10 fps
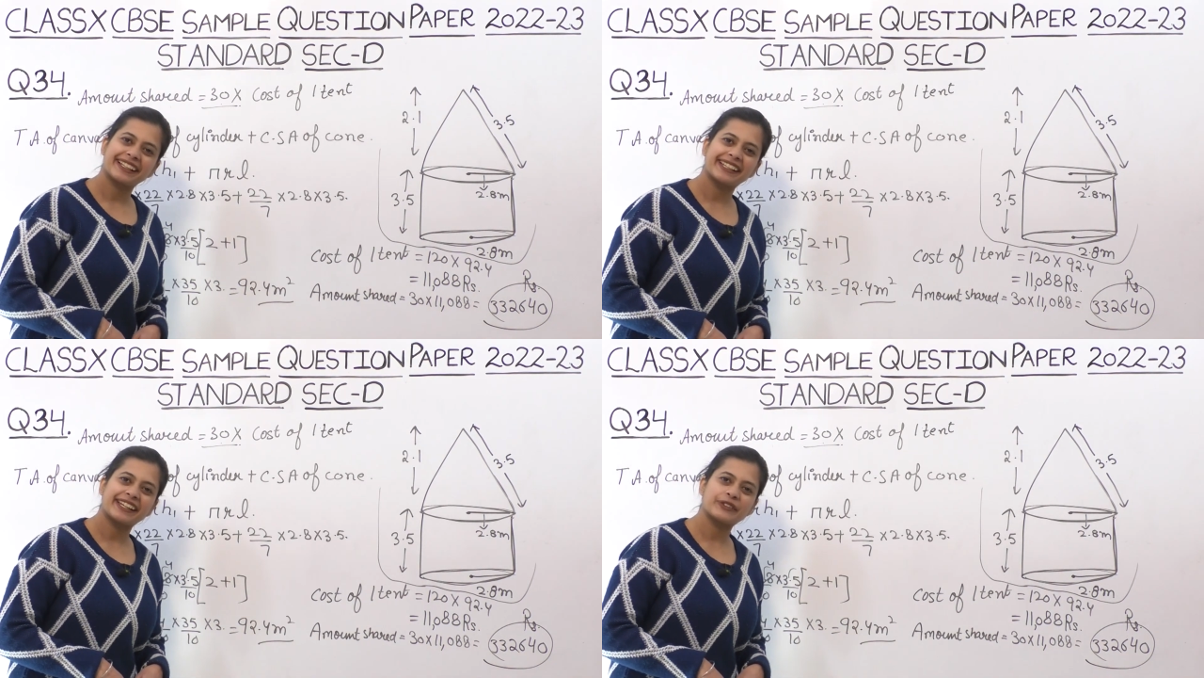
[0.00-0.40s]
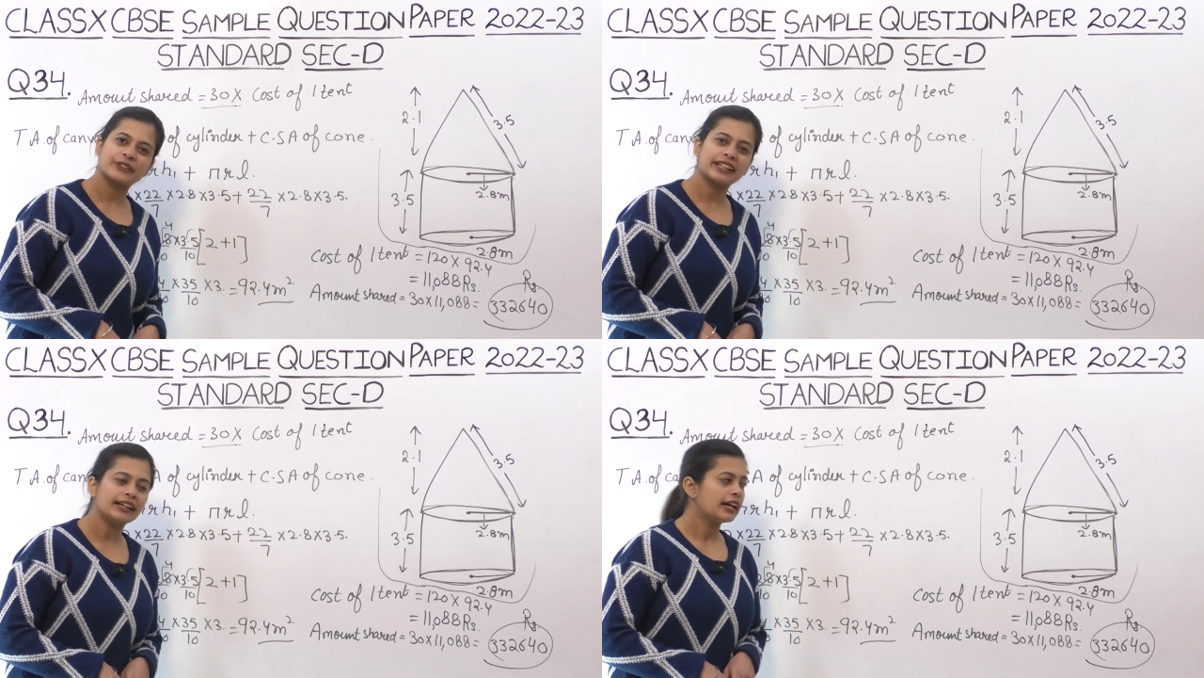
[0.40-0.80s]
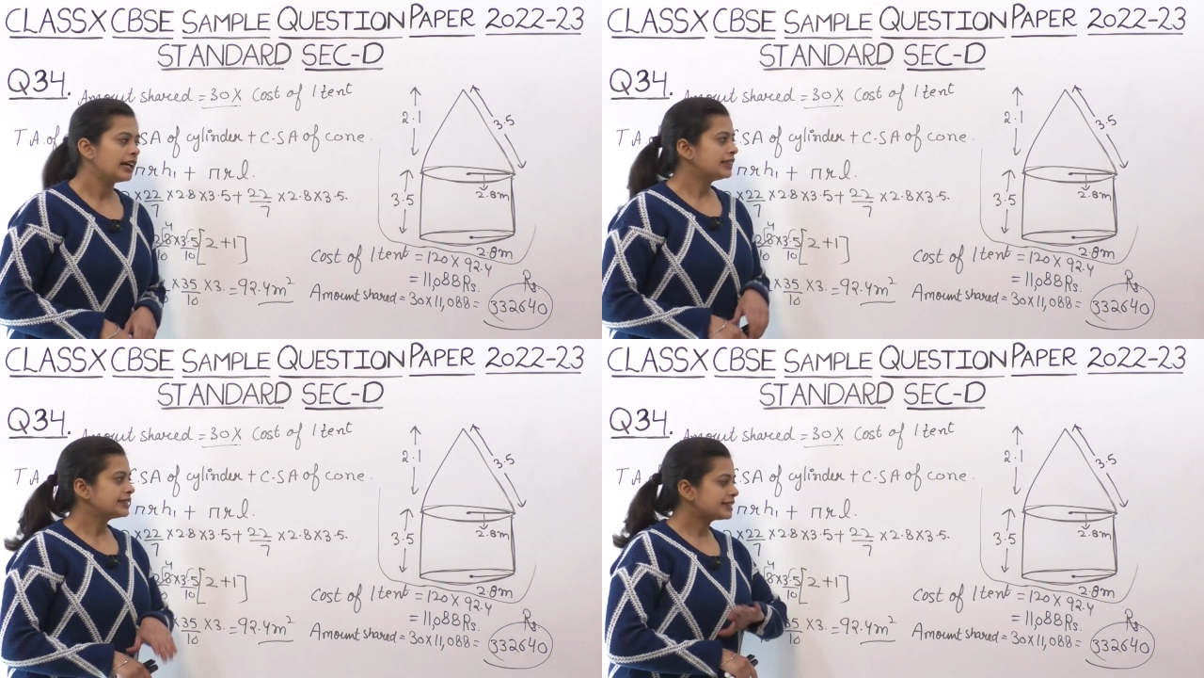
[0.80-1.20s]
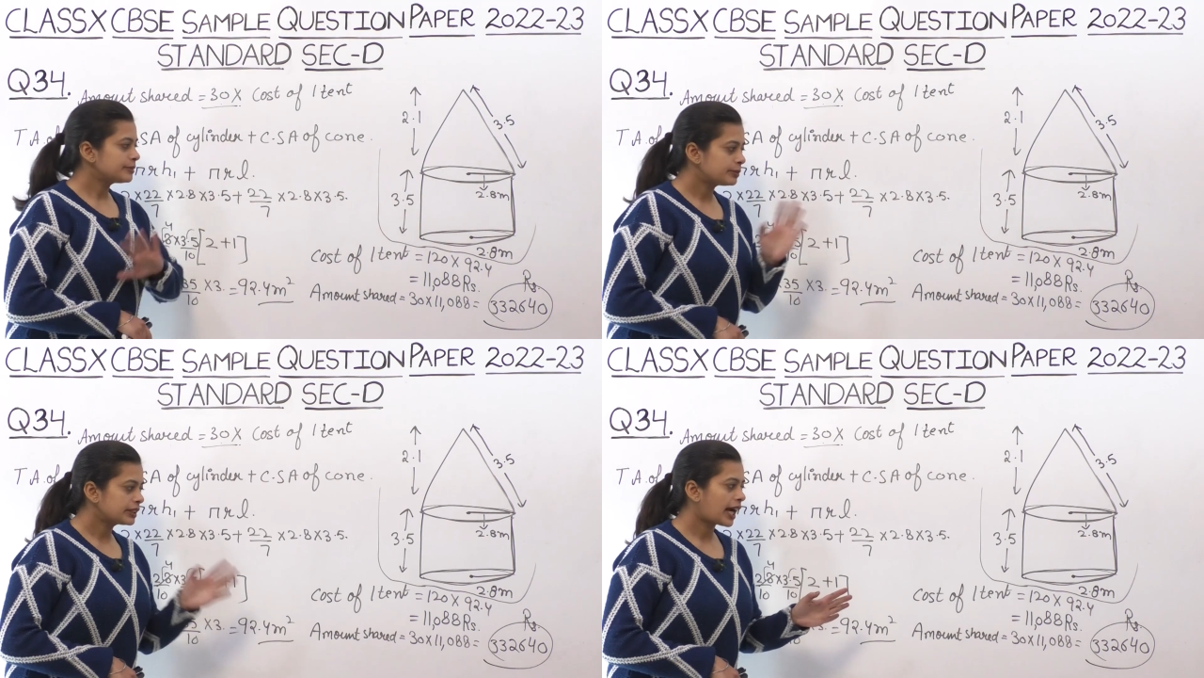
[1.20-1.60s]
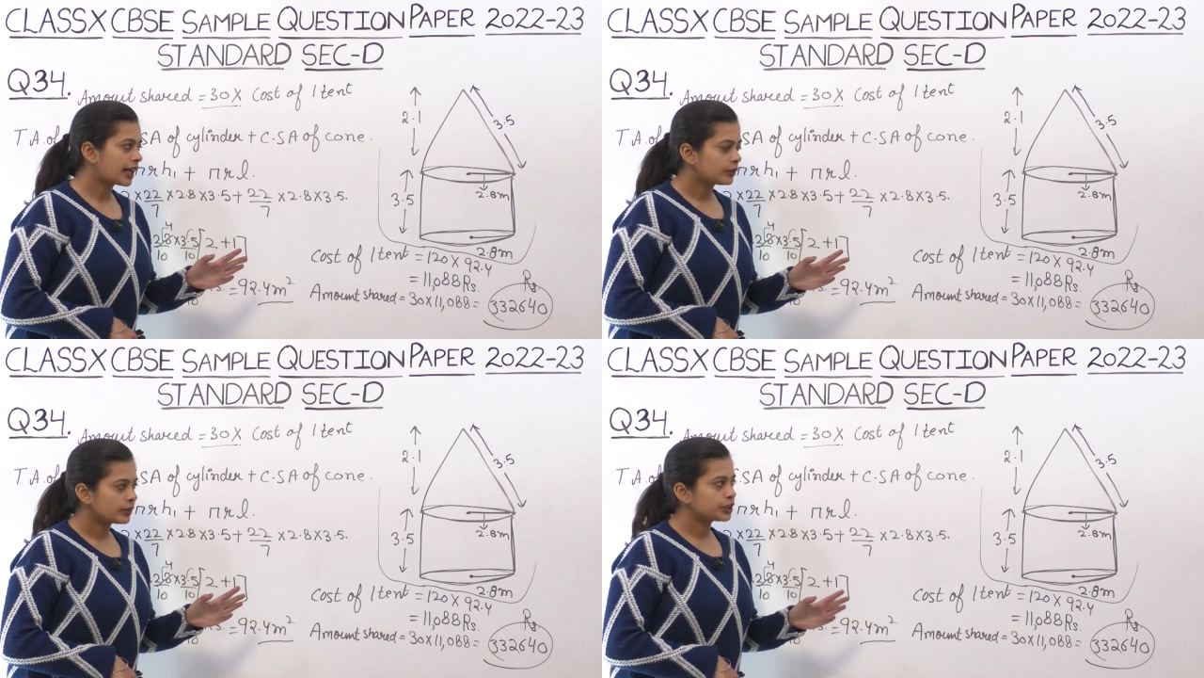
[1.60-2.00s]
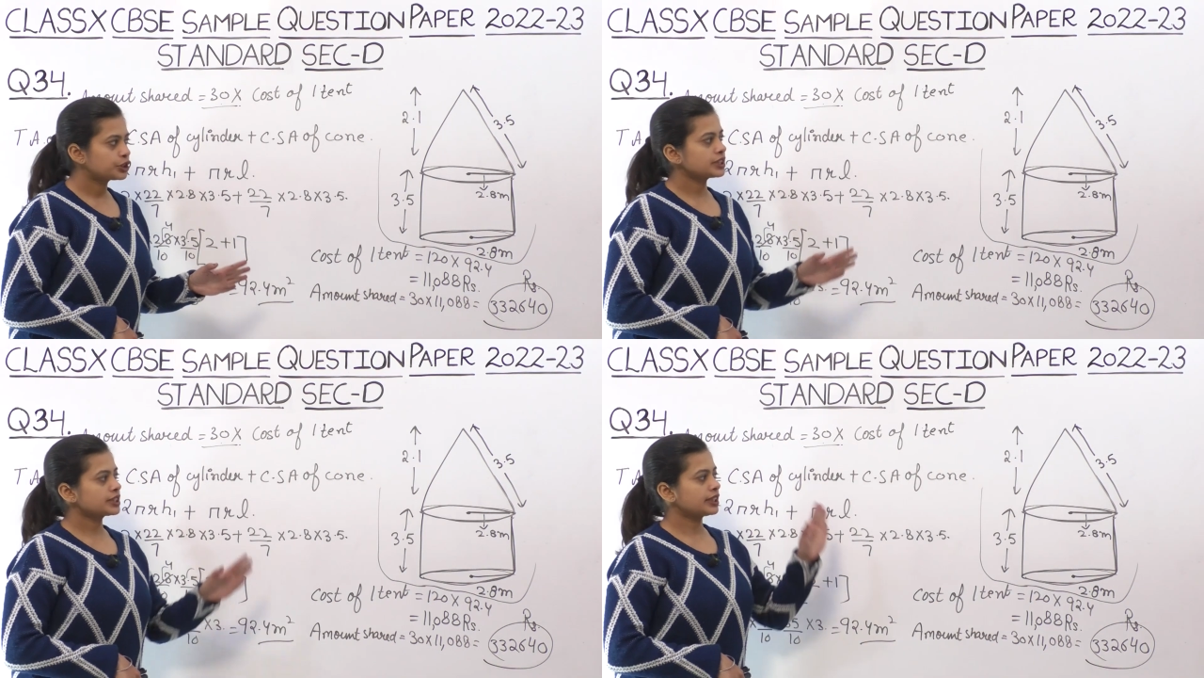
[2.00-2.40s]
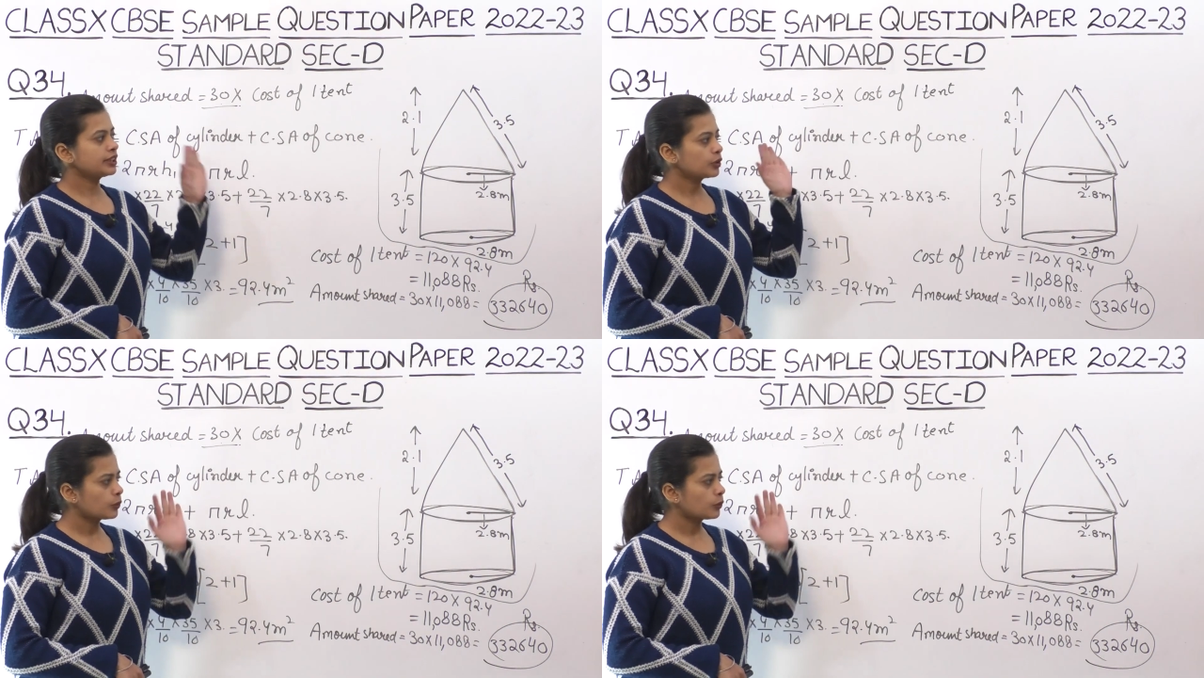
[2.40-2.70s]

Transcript: क्लियर हो गया सिंपल कैलकुलेशन हैं